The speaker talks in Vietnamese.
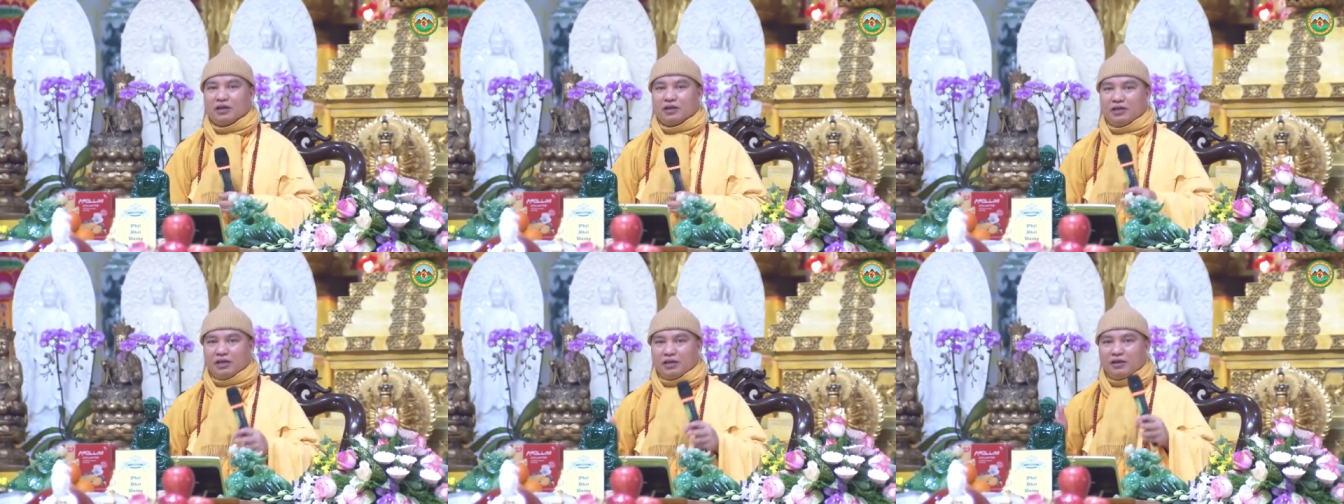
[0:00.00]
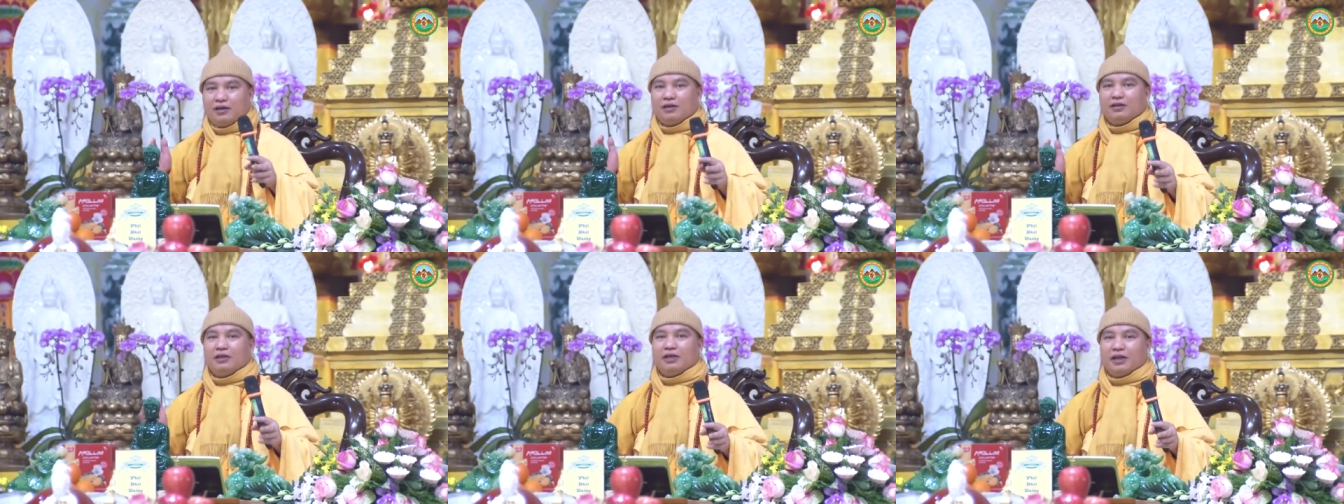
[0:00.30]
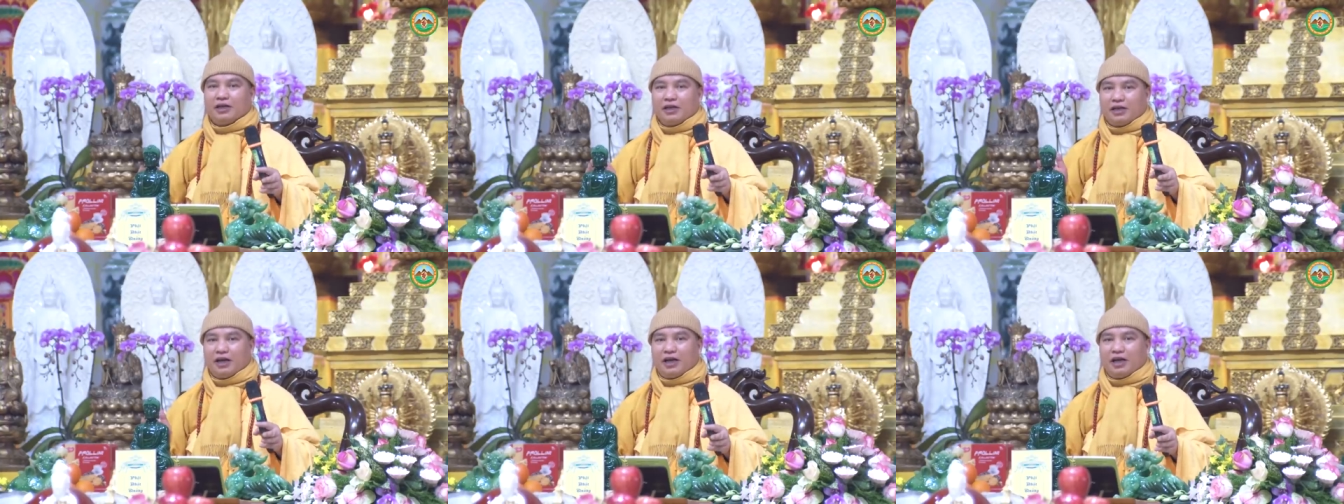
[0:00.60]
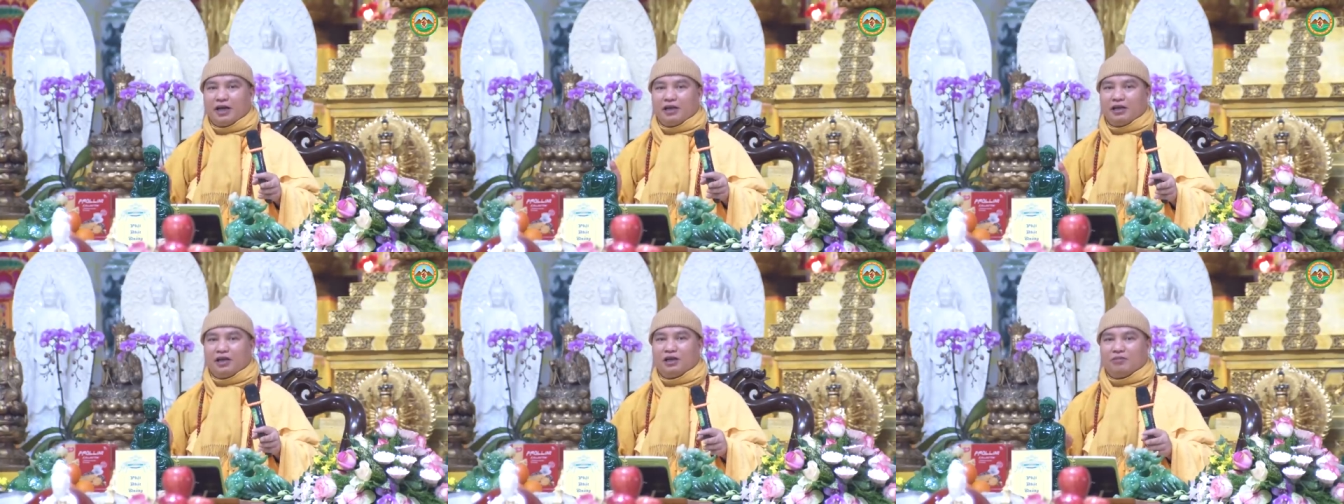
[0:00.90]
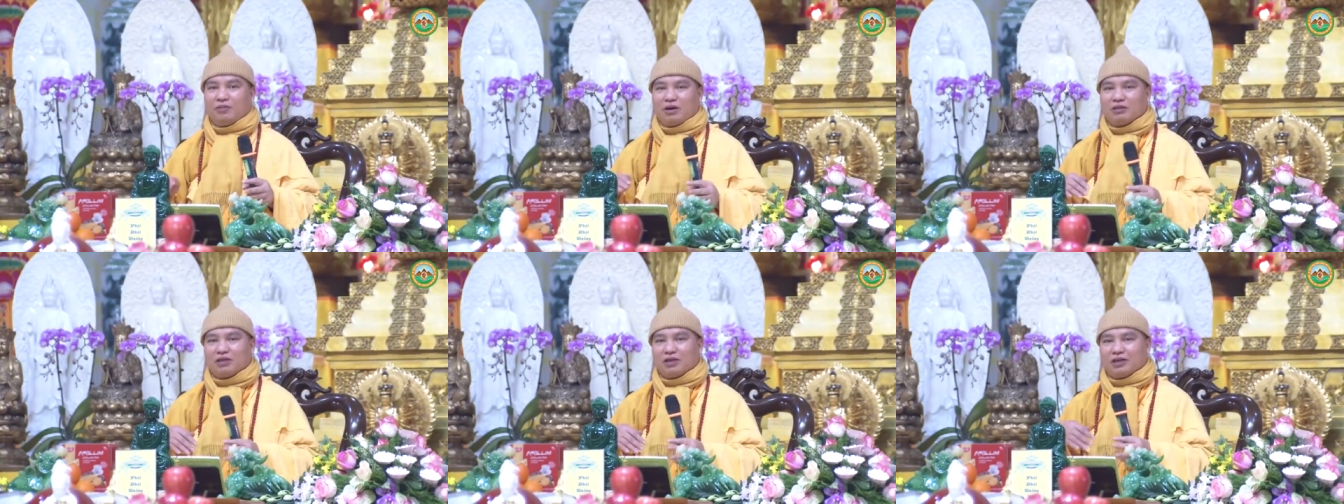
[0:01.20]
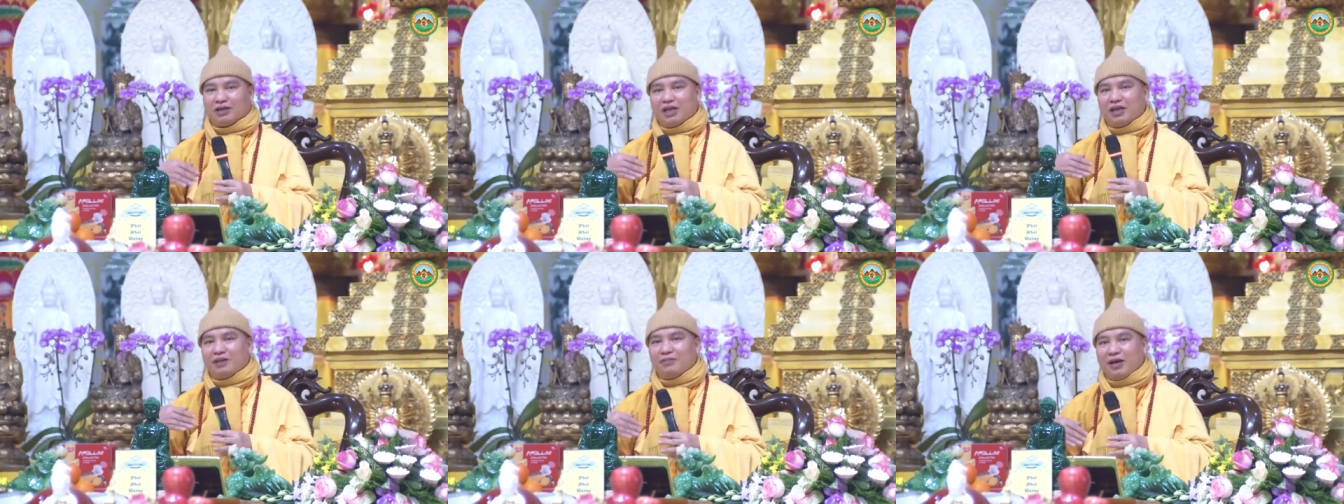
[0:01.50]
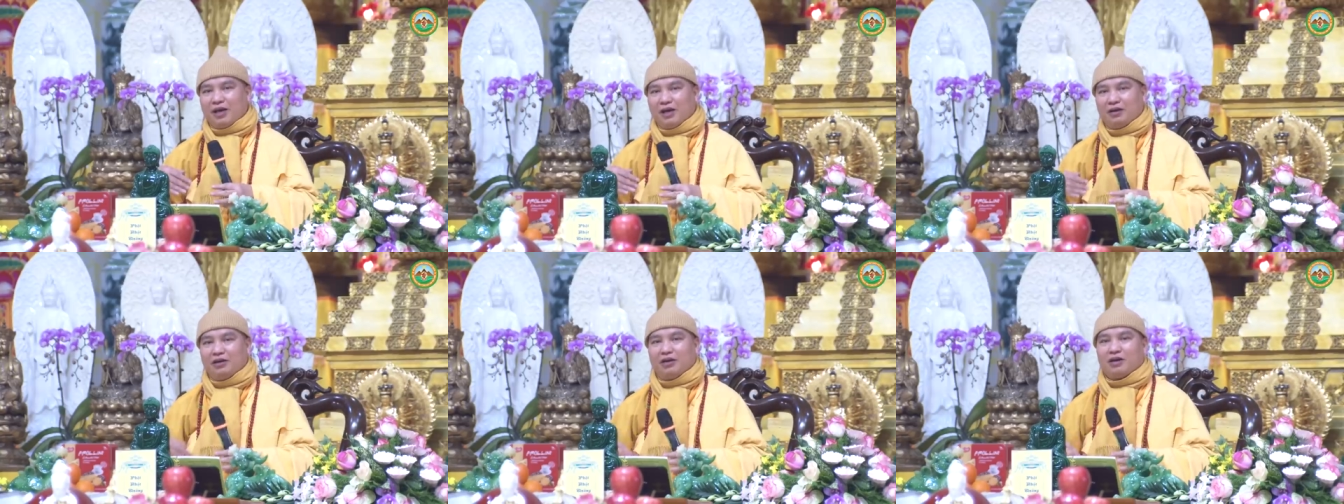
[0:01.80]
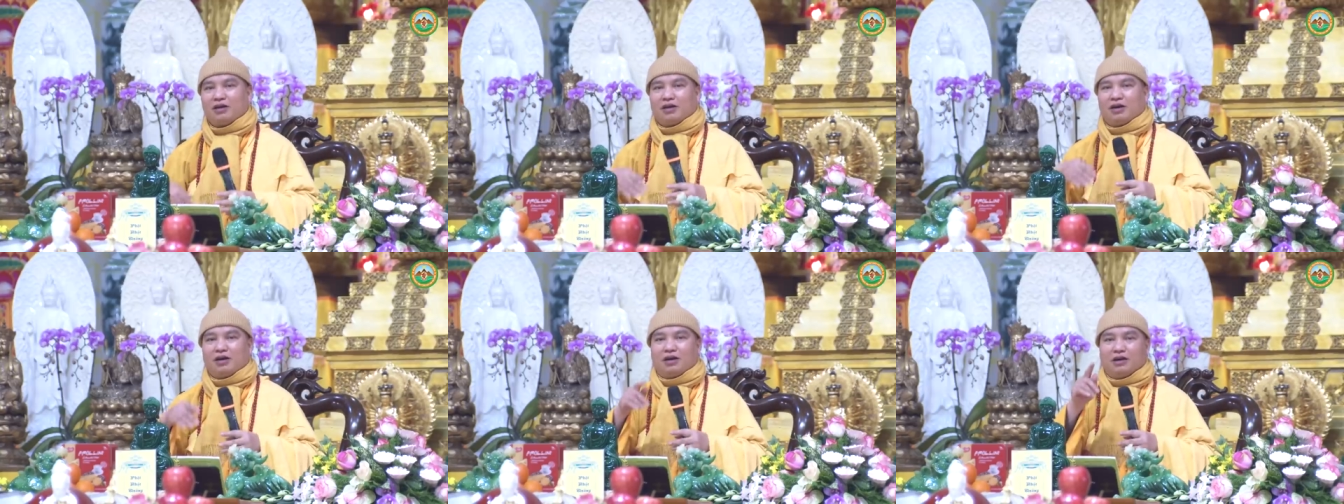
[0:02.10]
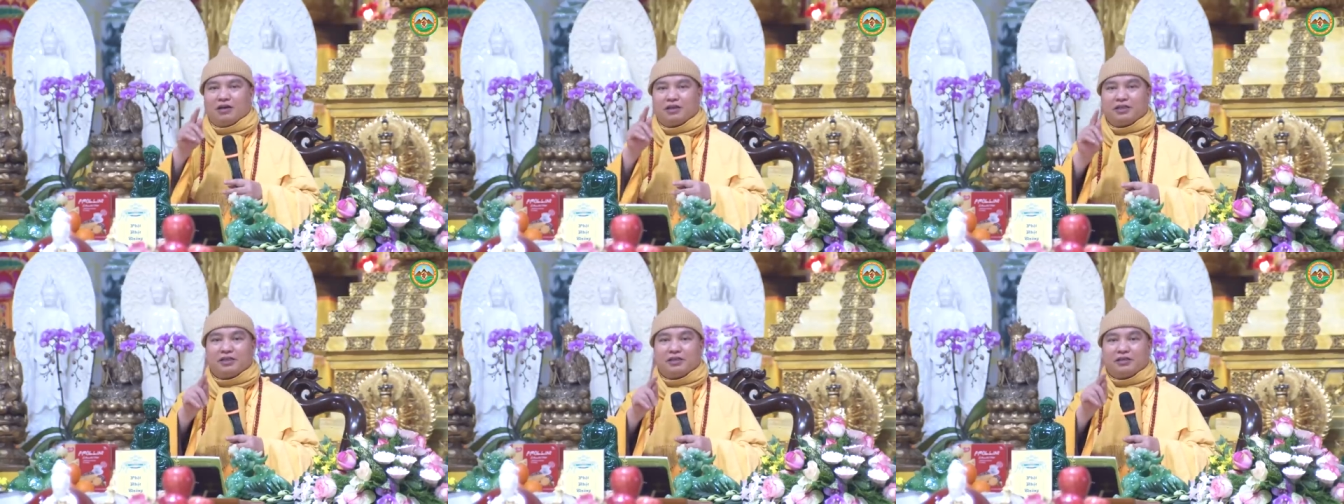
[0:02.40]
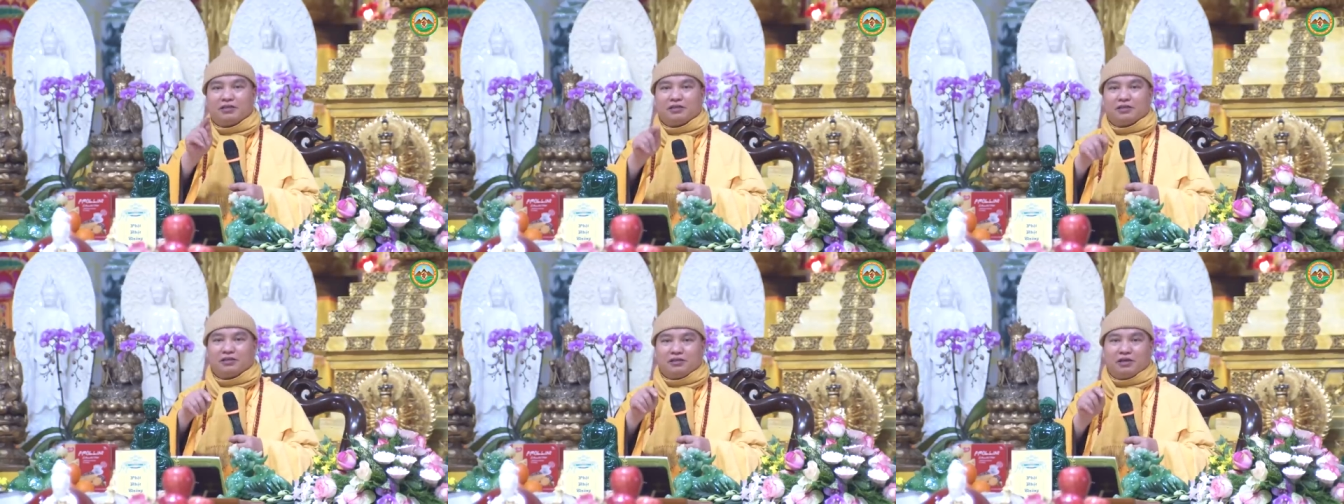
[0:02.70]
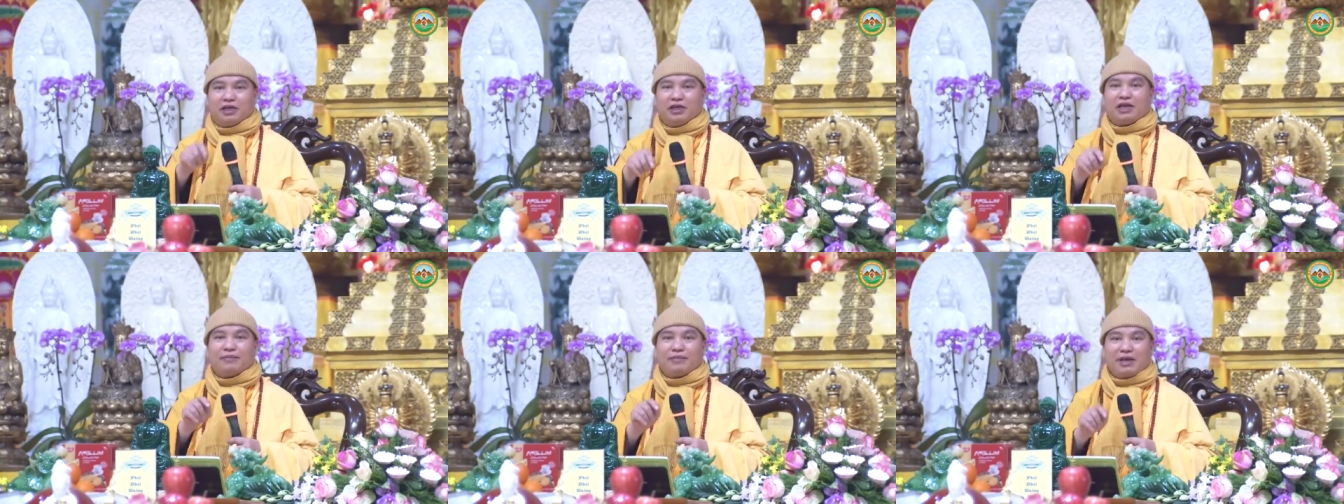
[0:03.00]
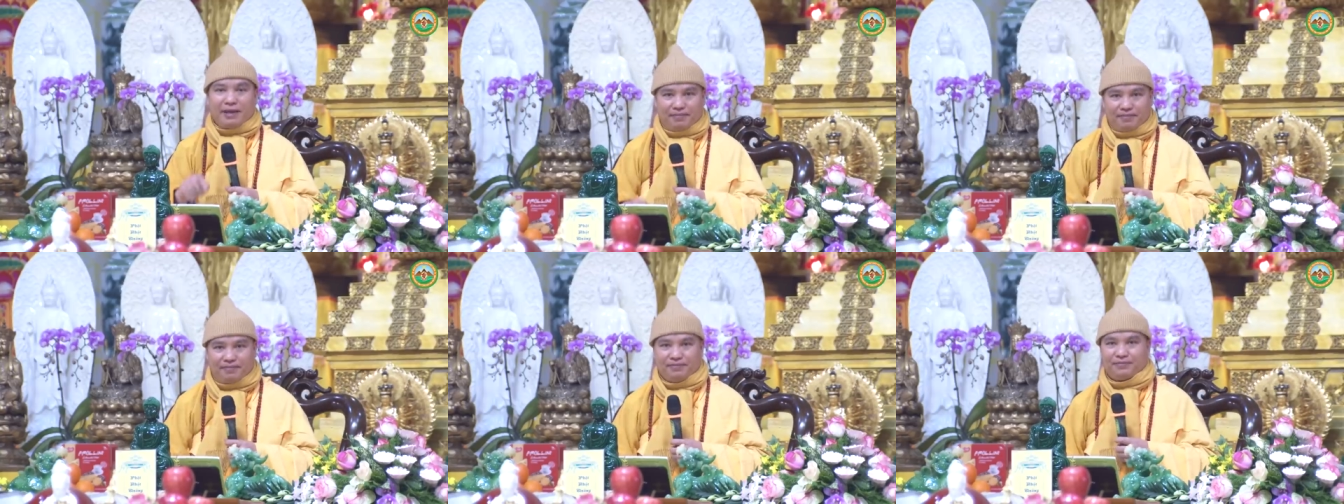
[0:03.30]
Nhớ thiết kế đừng bao giờ để bể nước ở dưới cái bếp.